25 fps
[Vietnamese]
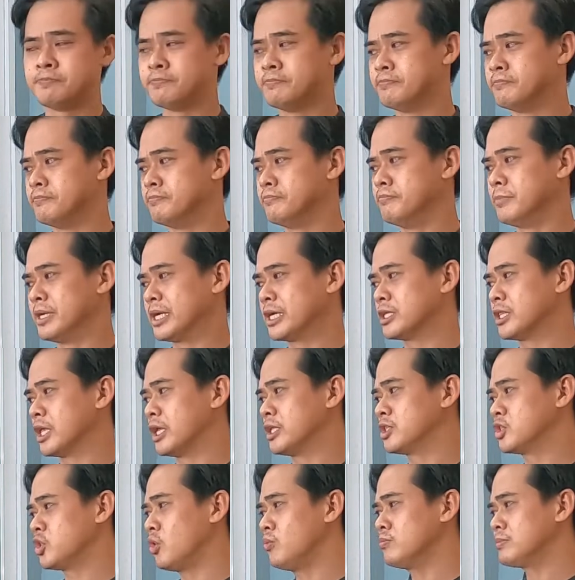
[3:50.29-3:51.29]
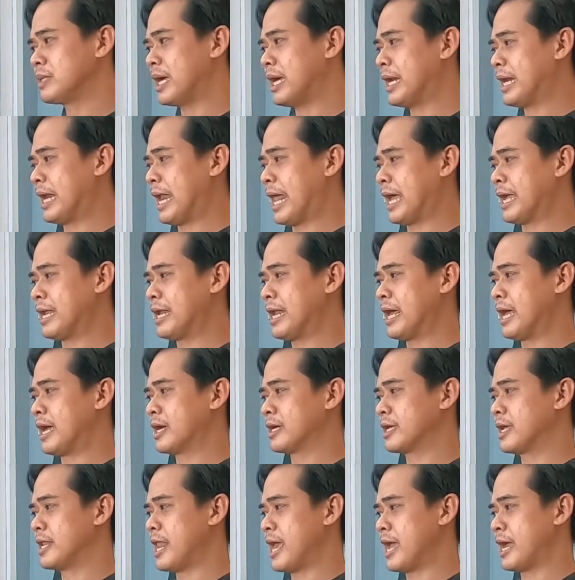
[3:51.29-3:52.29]
ừ, mình có thể tóm tắt lại
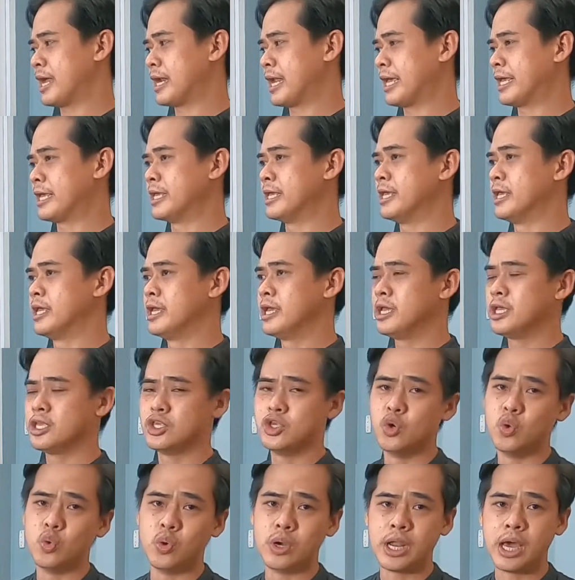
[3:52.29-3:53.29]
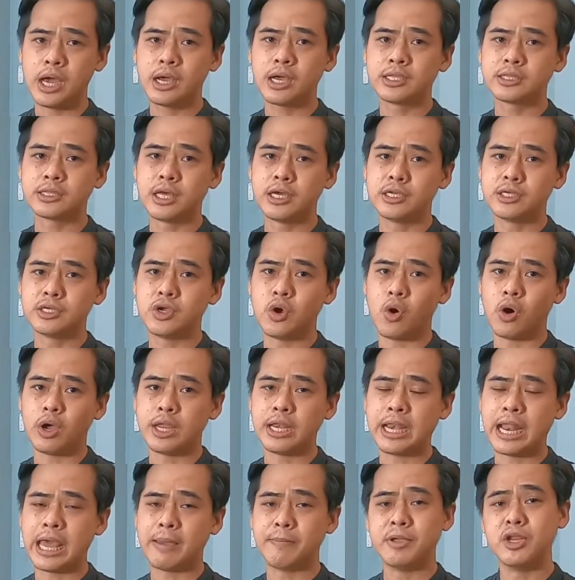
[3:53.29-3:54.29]
là cái đàn này dù nó có tên
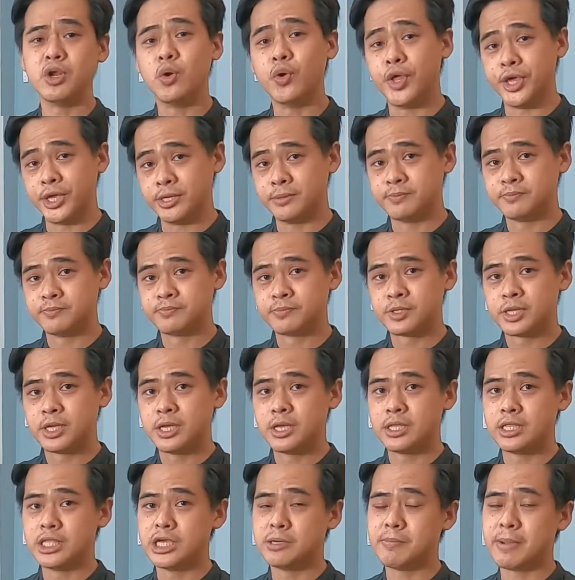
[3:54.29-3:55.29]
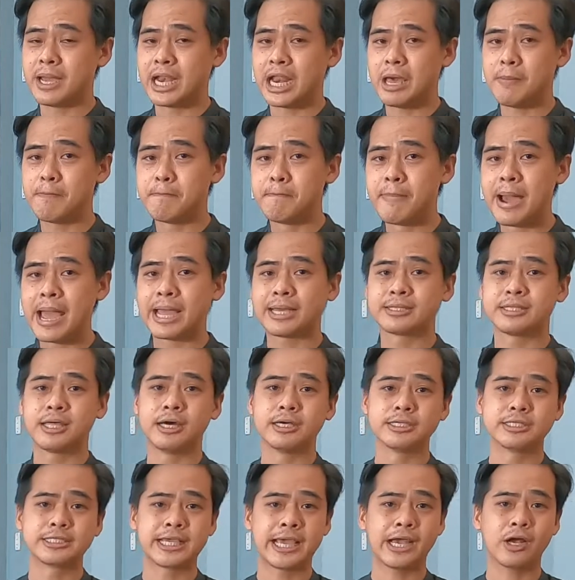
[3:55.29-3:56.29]
gọi là pino điện nhưng mà nó mang
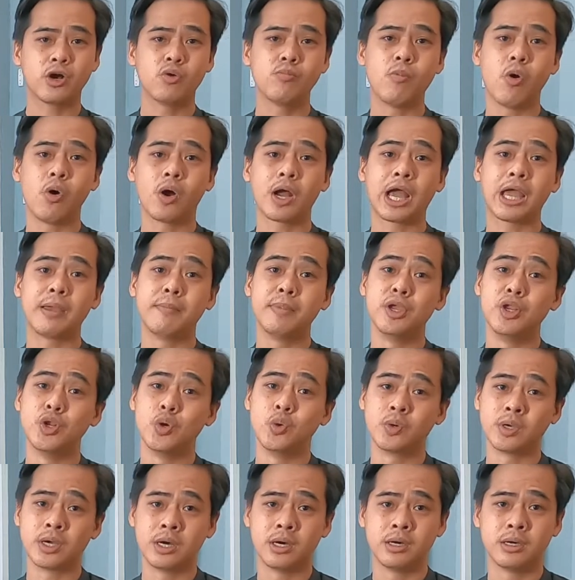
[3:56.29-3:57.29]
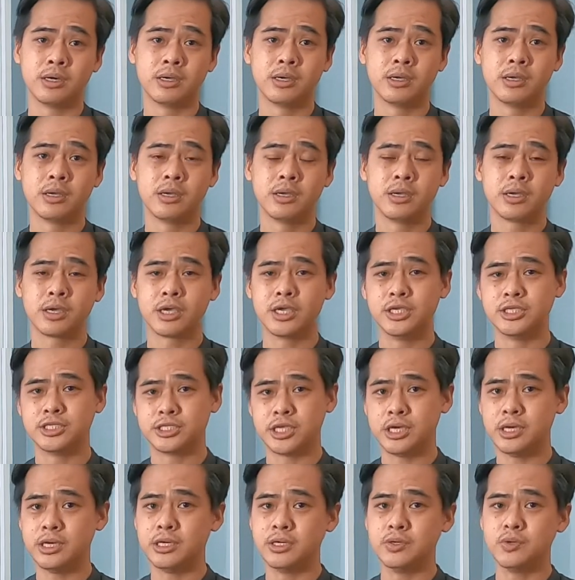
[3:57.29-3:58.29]
thân xác của một cây pino cơ khi
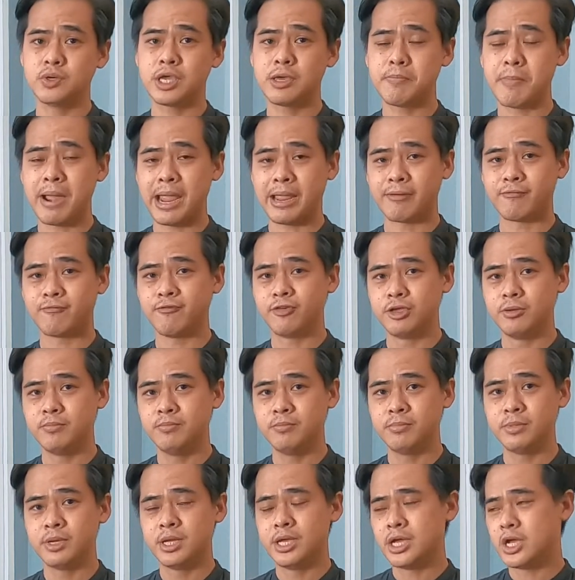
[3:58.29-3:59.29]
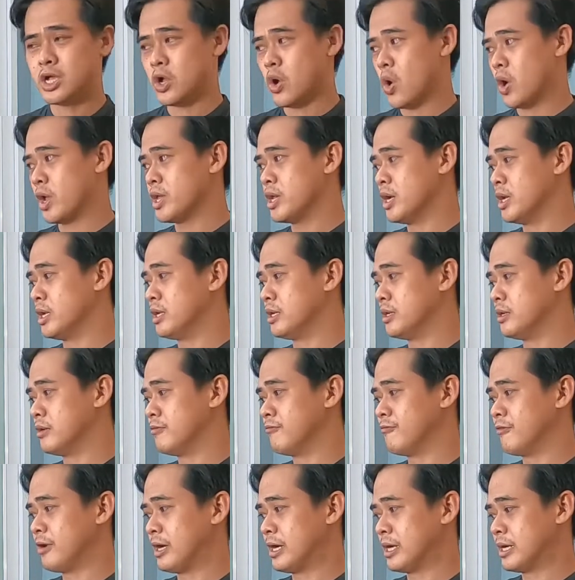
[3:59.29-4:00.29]
sở hữu cái bàn phím ngoại hình
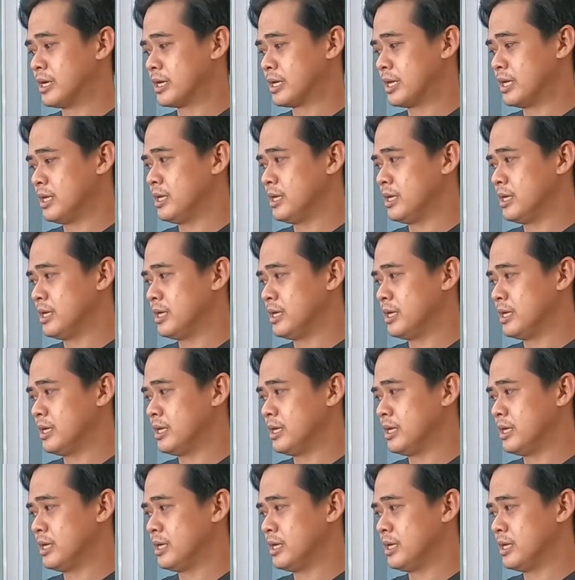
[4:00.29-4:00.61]
và